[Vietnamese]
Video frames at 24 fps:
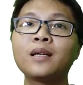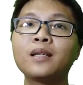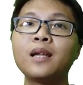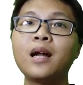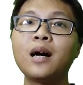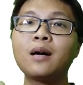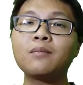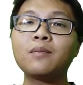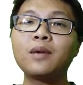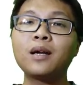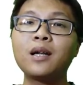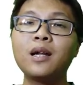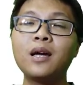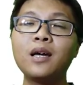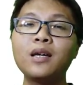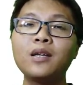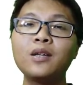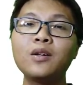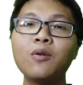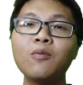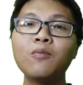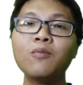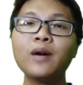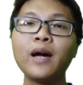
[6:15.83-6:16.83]
đợt mình đi
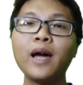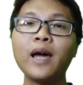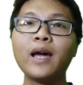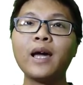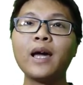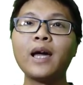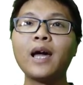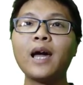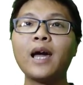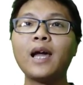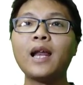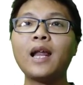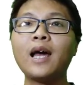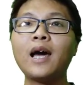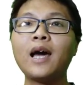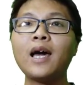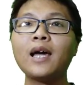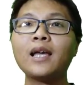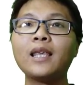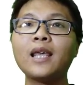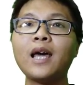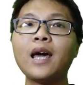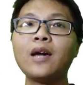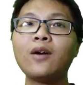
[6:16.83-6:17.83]
trúng ngay cái ngày lễ
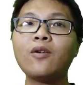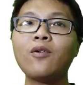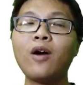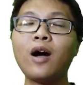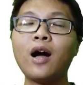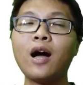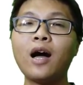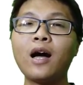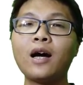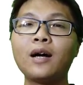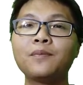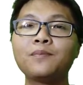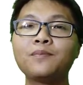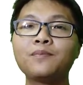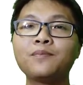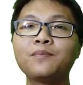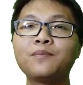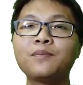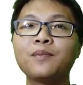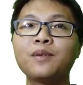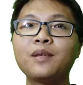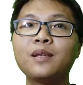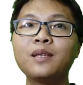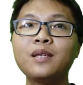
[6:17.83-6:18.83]
ăn chay của họ
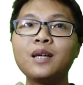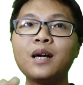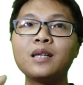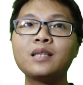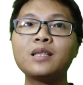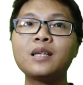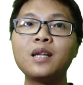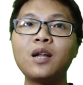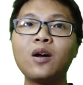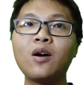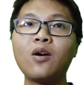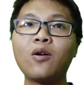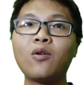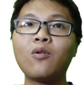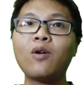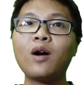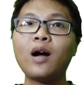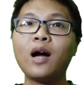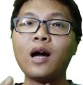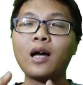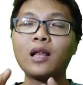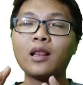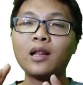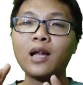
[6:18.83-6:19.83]
giờ sinh hoạt của
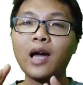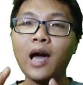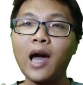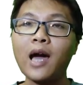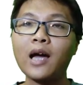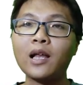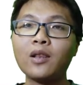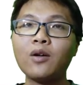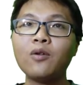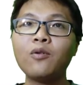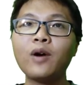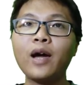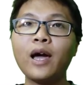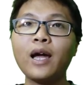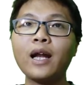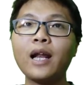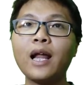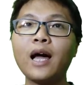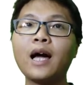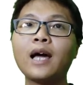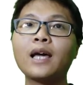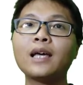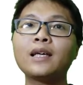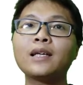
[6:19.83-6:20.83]
họ càng thu ngắn
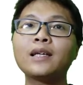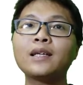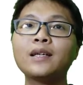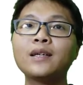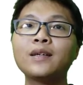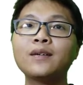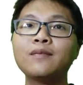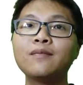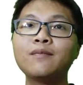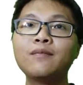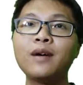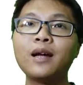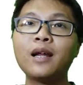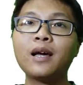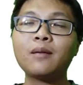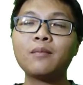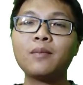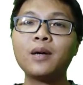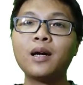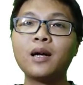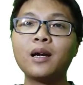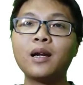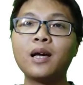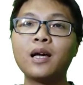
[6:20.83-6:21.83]
lại và đặc
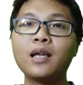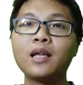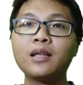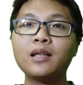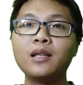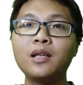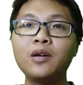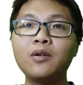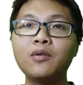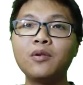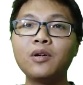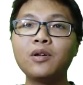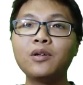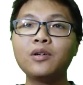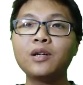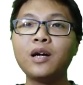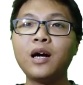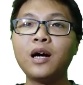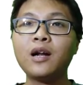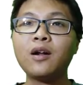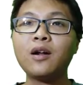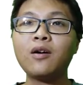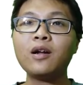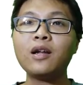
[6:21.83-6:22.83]
biệt là nhiều người
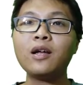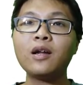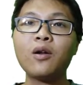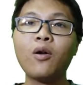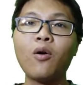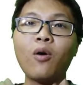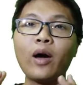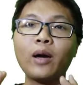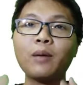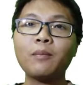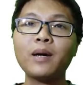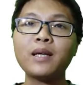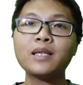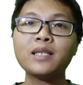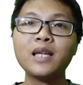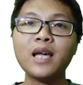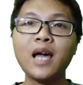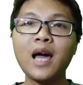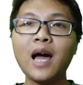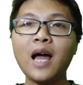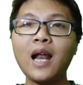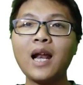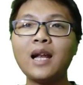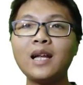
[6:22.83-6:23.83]
họ nói là đồ ăn
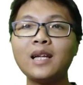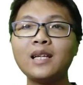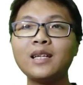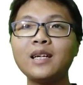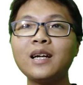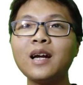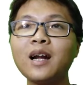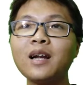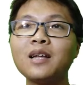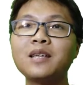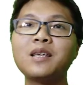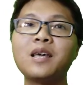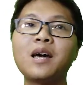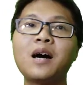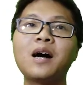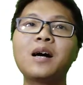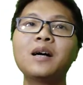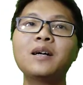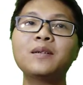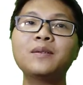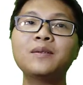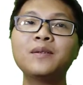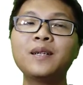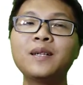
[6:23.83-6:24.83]
Malaysia rất là
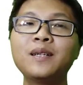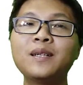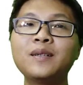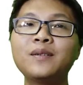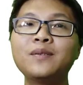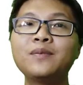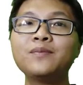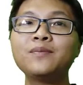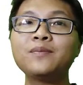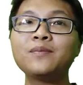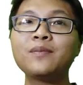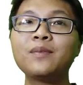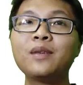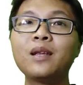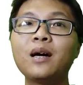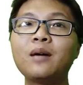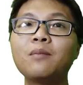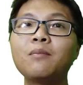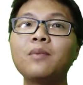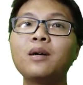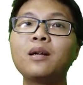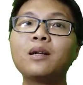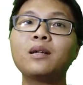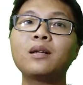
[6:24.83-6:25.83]
dở
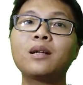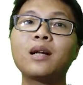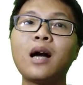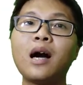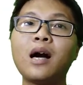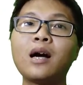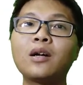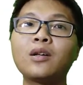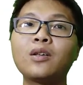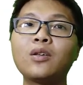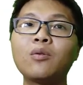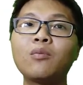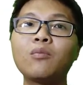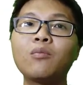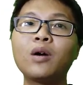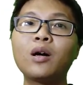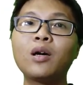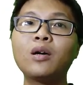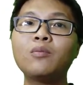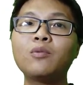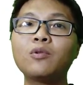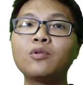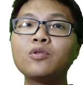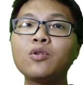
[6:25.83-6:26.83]
nên mình cần chuẩn
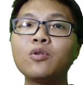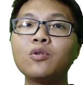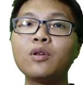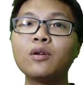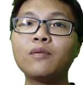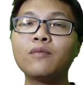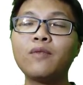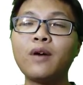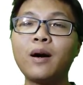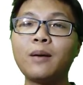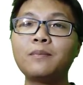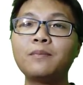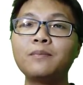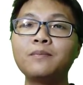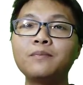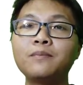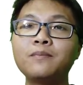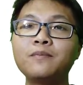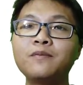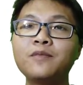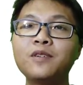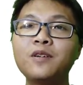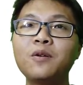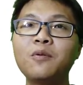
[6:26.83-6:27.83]
bị một số thực phẩm
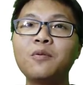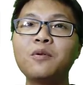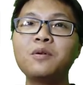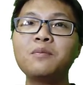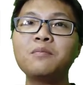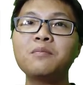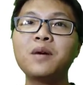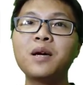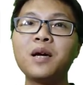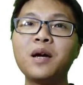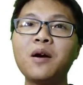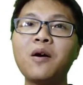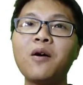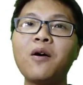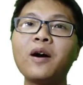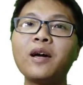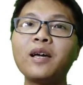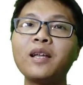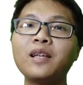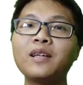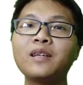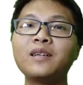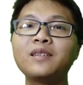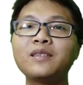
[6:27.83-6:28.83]
ví dụ như mì
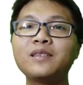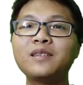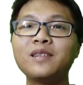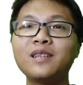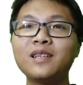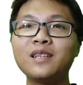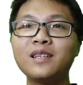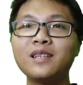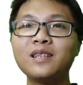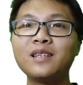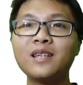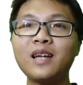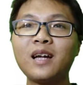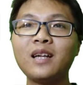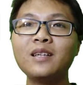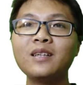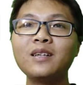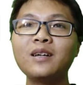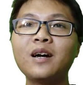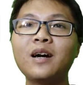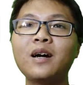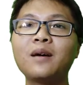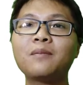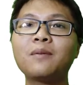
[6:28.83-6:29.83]
gói để tránh
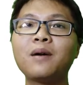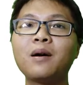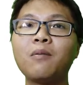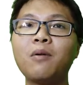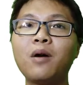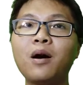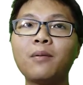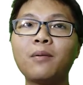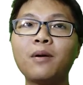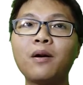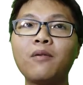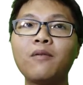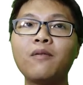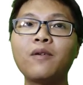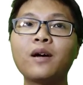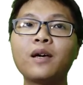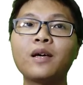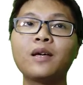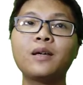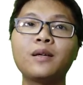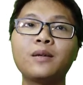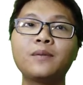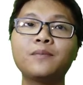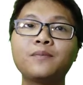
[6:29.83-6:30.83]
trường hợp không hợp khẩu
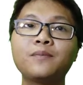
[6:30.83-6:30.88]
vị